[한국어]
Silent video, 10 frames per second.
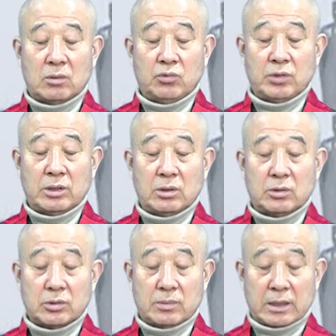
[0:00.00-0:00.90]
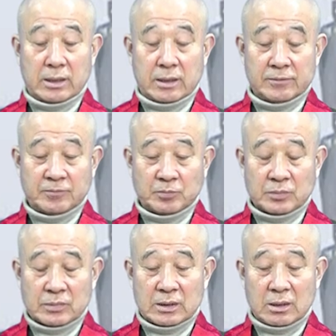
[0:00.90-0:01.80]
후예들로서 말이야
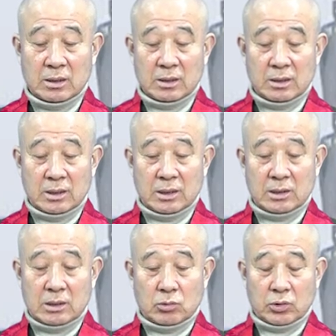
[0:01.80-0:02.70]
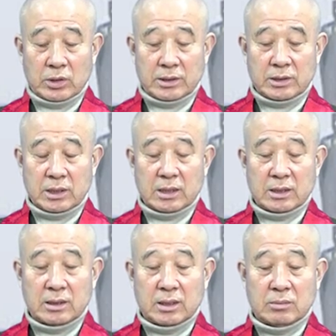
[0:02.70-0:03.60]
이 도대체가
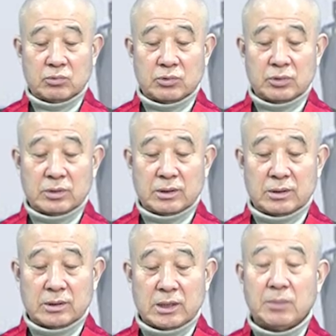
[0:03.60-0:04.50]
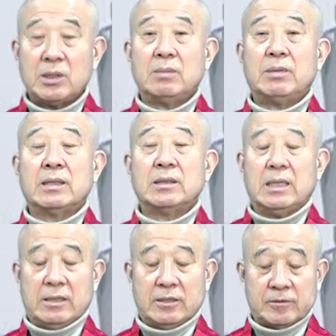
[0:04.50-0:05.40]
이게 무슨 이런 차별을
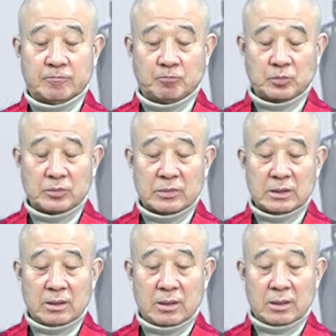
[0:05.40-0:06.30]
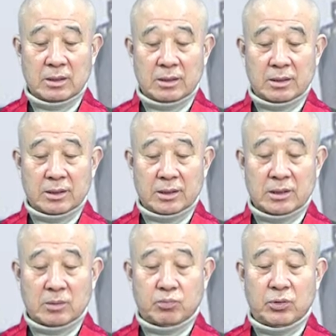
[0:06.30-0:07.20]
받냐.
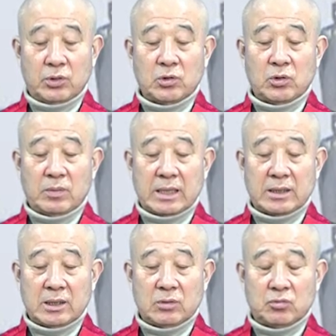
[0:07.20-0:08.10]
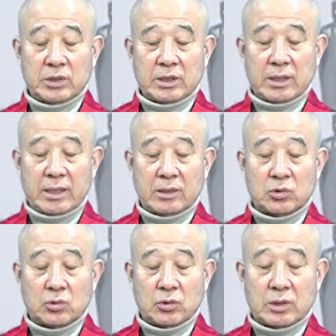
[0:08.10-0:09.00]
그래서 불교만이 우리의
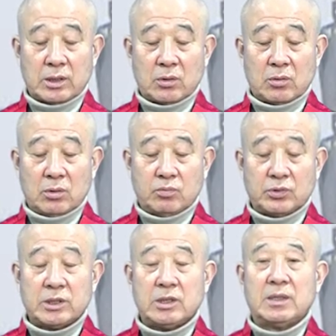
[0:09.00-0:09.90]
종교가 되고 부처님의